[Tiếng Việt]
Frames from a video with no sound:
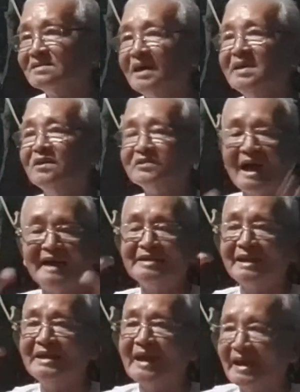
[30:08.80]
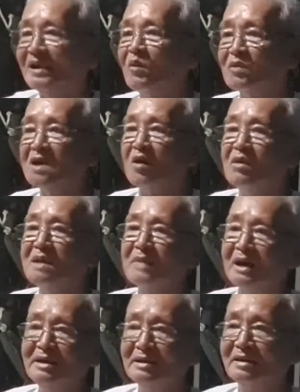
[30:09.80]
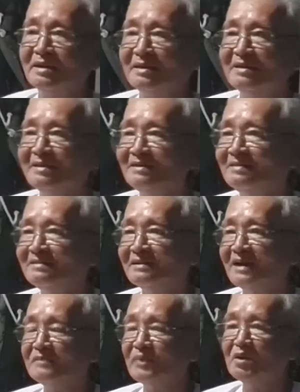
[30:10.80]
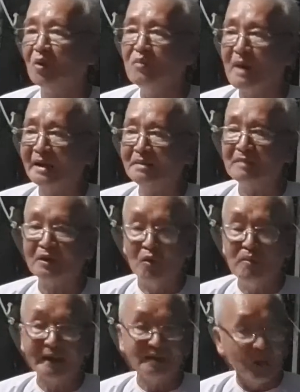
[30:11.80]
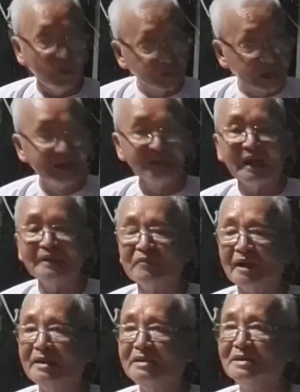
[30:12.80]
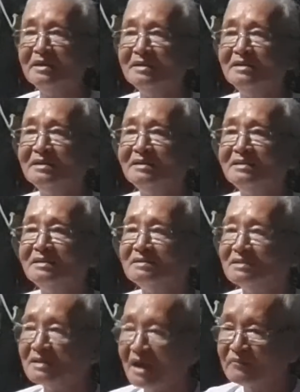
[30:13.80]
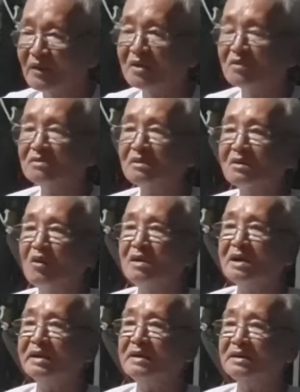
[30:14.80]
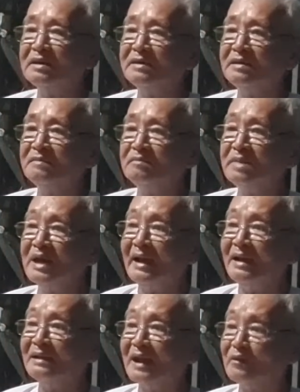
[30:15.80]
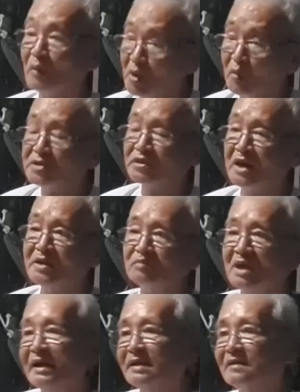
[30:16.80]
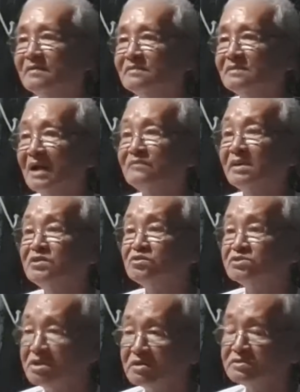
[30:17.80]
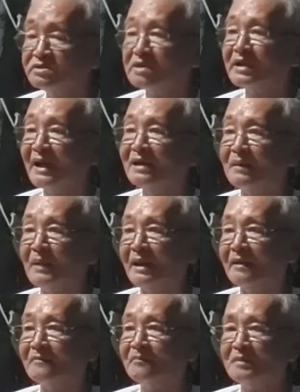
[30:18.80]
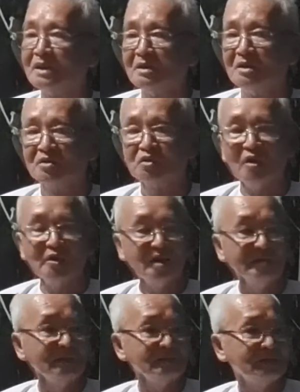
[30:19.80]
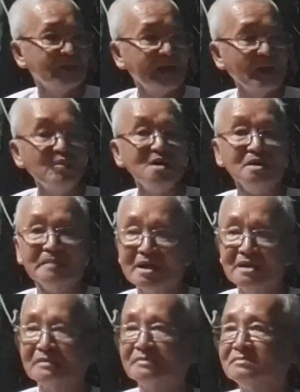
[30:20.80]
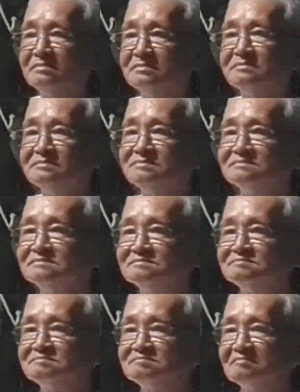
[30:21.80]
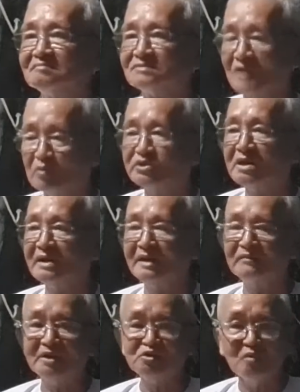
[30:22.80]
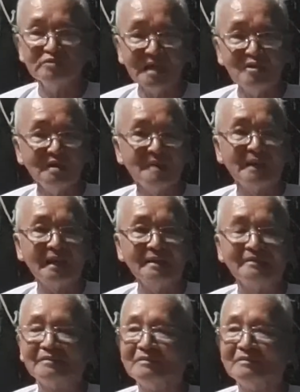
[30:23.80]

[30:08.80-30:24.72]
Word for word: thì người ta sẽ đè đầu cởi cổ anh mãi anh phải đủ mạnh mà đủ mạnh đầu tiên anh phải anh phải có cái cái cái, cái miếng ăn anh phải có kinh tế trong tay anh phải siết siêng năng làm ăn cho nên anh không có lười biếng đầu tiên anh phải sốt sắng lo làm ăn